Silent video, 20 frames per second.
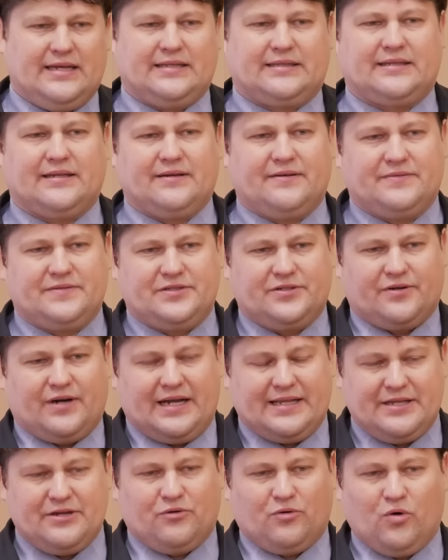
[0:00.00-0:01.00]
Это все,
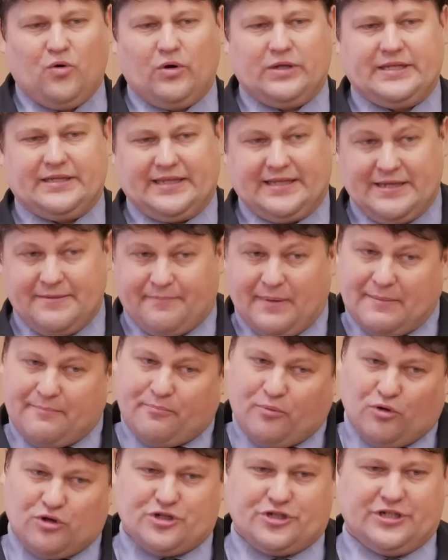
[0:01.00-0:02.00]
они уходят. Они
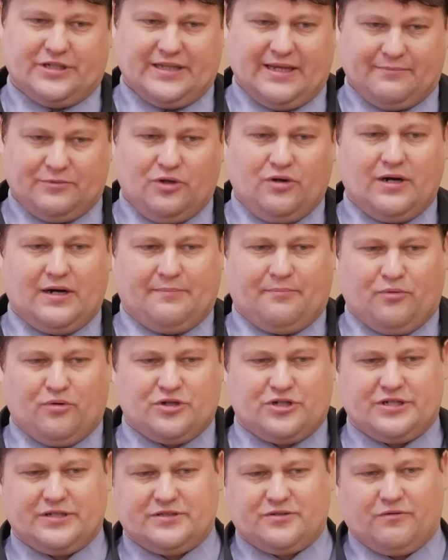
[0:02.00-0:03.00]
попозже, намного
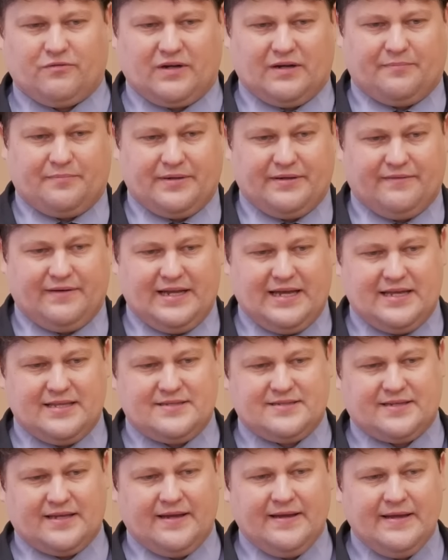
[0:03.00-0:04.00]
позже совка
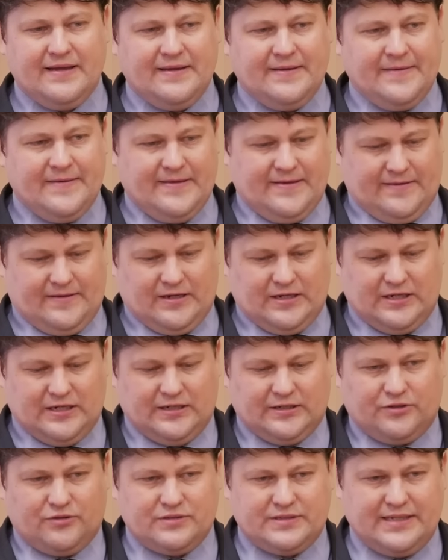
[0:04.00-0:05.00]
появляется.
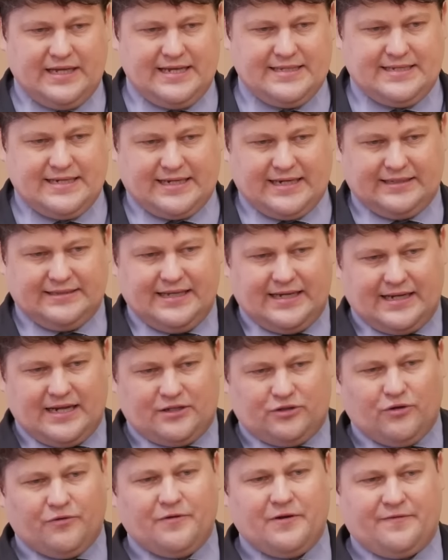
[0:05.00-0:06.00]
Э, но знаете, когда
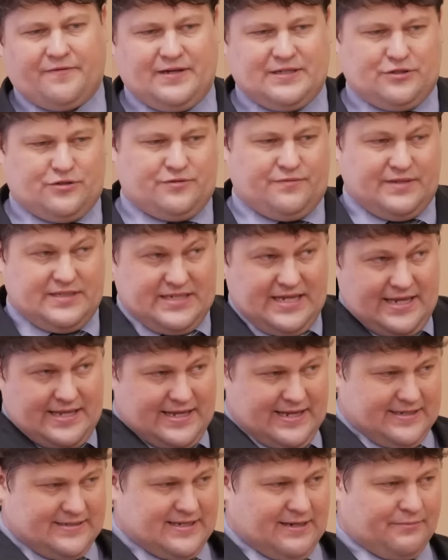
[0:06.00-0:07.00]
картофель фазу
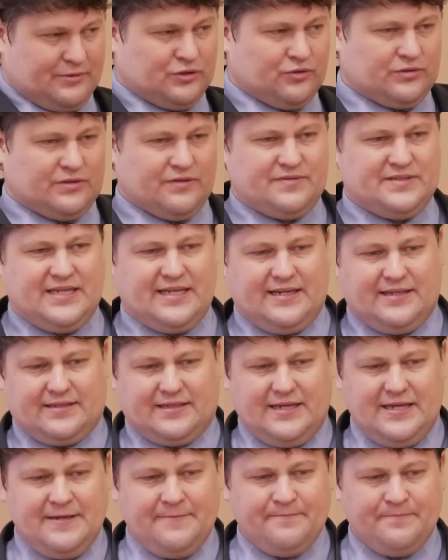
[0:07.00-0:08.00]
цветения и сомкнуты все
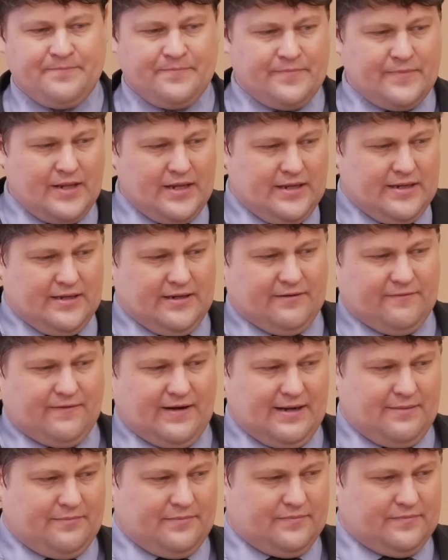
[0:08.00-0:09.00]
редки,
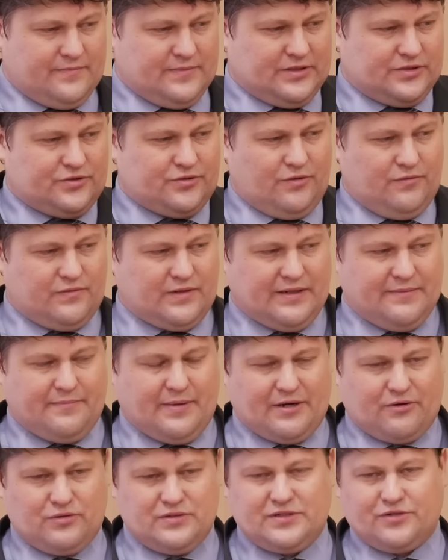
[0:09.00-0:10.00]
вам с совкой
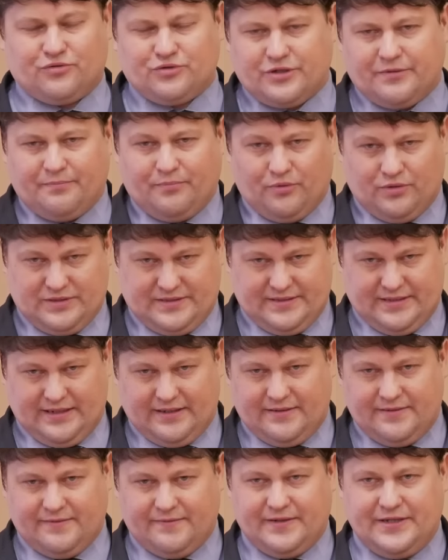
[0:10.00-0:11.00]
бороться уже
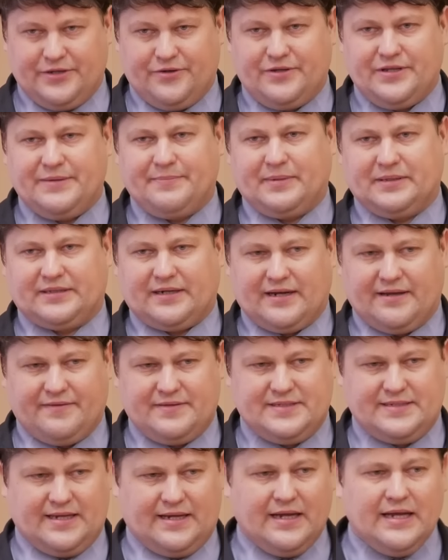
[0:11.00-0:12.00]
поздно, вы ее не
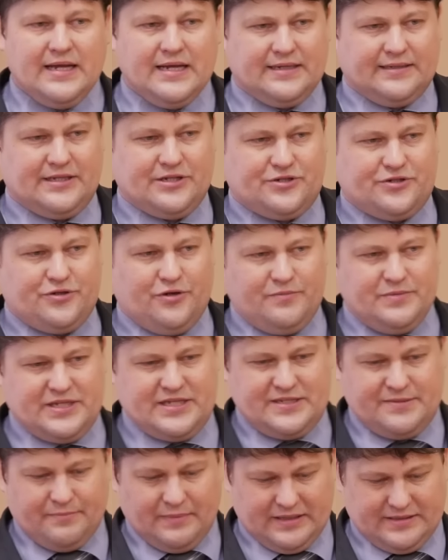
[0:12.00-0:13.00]
потравите. Значит, в чем
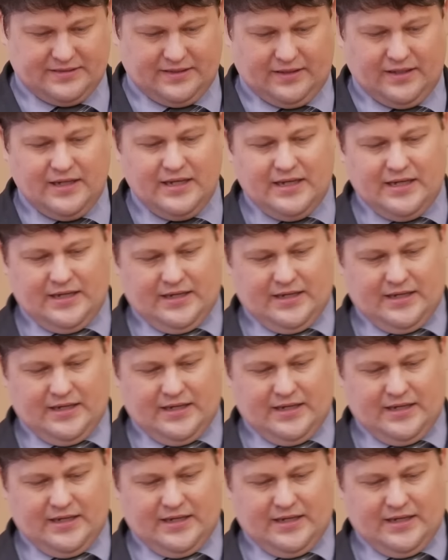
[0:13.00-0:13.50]
здесь смысл?